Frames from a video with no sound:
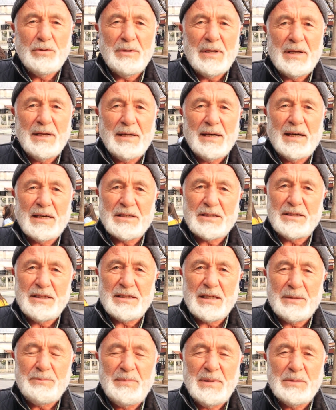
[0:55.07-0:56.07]
bunları
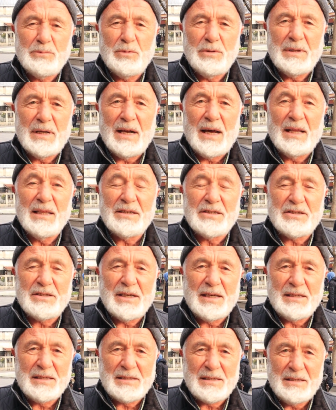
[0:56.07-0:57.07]
karşılayacak. Biz bunlara
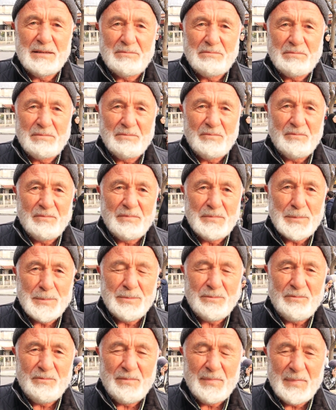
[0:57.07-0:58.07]
alışacağız.
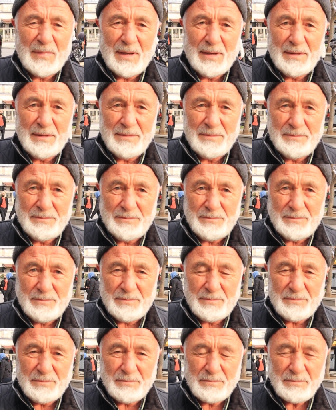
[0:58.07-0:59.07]
Şimdi gençler diyor
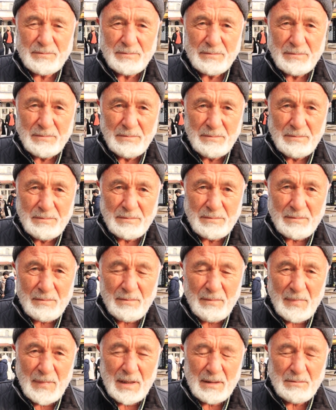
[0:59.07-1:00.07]
ki
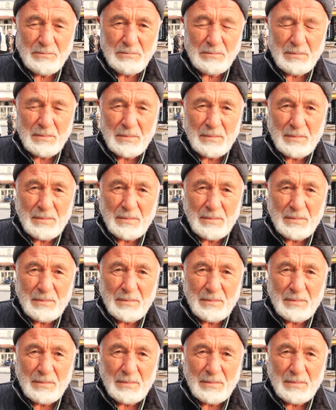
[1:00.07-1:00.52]
yani gaz